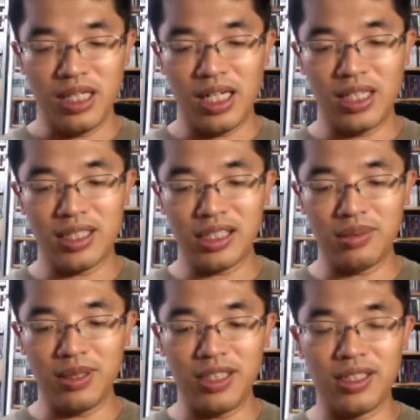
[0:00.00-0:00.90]
え久
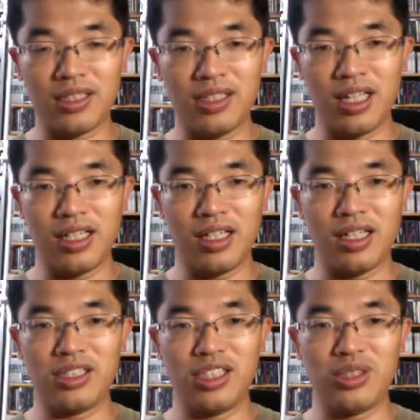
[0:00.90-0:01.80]
しぶりにですね、
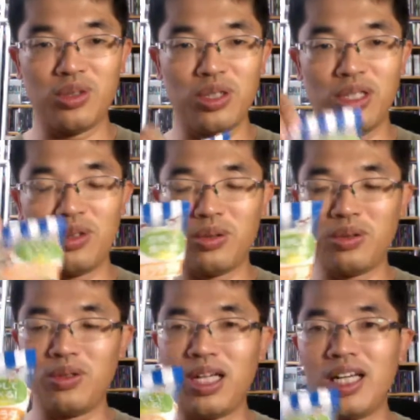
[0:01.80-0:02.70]
え新商品という
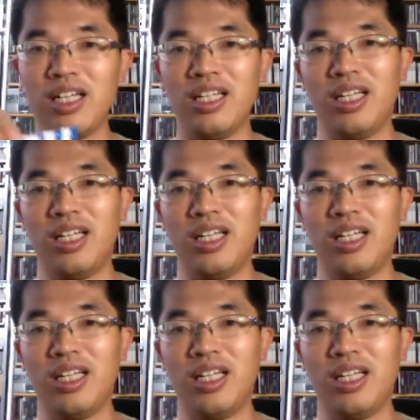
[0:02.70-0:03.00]
ことで、